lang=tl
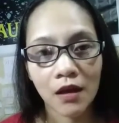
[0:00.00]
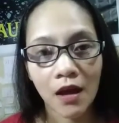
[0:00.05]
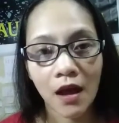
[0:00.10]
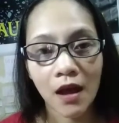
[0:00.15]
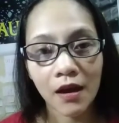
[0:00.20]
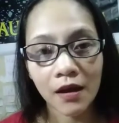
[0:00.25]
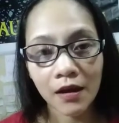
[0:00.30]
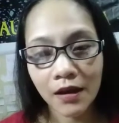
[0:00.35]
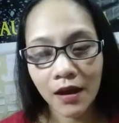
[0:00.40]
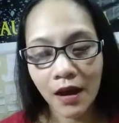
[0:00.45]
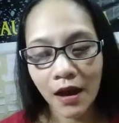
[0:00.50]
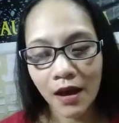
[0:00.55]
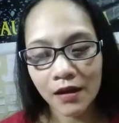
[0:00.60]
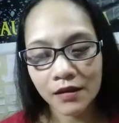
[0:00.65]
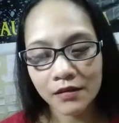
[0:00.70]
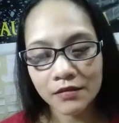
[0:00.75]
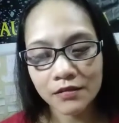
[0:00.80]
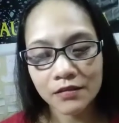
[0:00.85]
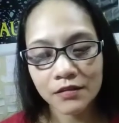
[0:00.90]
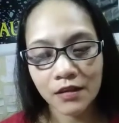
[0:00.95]

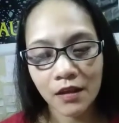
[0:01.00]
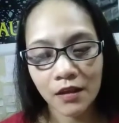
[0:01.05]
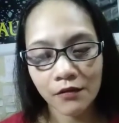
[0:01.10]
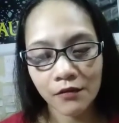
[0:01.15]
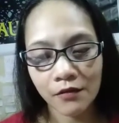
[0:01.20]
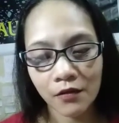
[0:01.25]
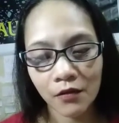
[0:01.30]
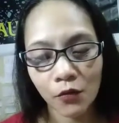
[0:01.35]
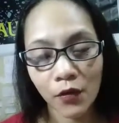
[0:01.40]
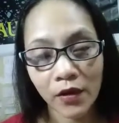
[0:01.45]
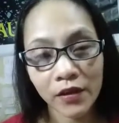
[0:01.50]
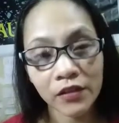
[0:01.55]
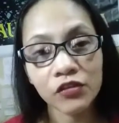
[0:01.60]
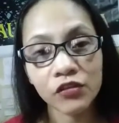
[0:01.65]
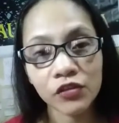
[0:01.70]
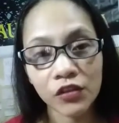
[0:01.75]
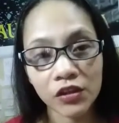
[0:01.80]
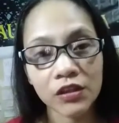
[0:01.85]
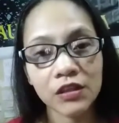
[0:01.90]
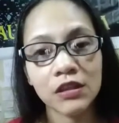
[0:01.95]
hanggang
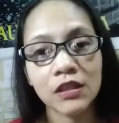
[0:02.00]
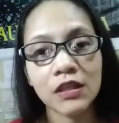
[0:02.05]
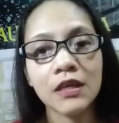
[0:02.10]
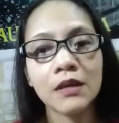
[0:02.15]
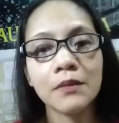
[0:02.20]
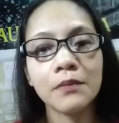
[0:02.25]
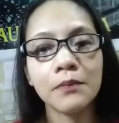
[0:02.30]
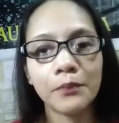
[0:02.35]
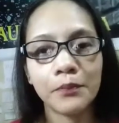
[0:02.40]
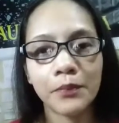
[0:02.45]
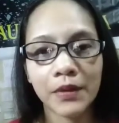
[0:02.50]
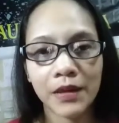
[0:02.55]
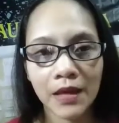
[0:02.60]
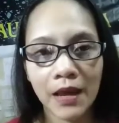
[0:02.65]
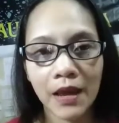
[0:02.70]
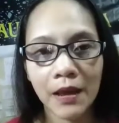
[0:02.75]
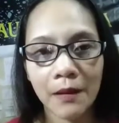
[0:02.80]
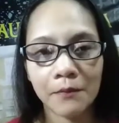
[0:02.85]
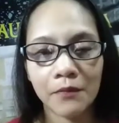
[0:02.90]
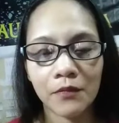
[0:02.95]
1.30
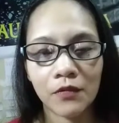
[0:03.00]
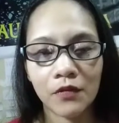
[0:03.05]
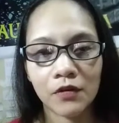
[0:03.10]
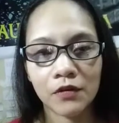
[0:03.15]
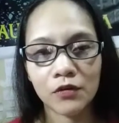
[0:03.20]
p.m.